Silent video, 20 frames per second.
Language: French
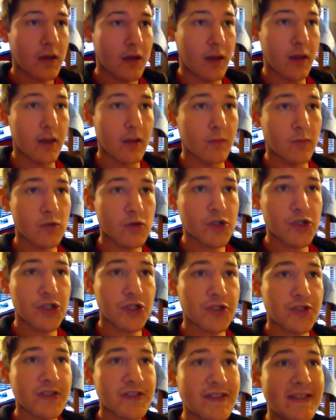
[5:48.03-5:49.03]
Et moi,
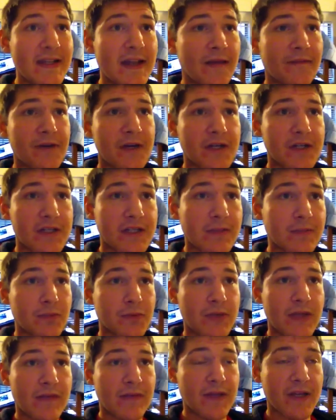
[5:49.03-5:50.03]
j'étudie le français
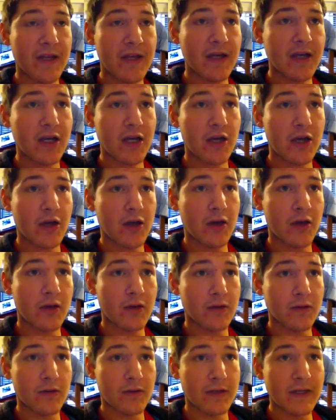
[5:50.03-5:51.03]
pour devenir
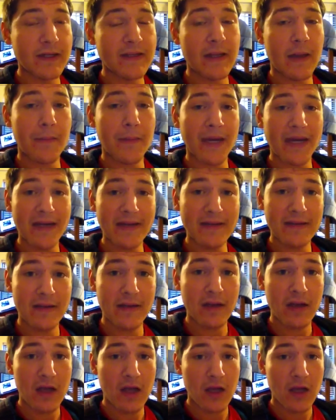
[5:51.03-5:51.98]
un interprète,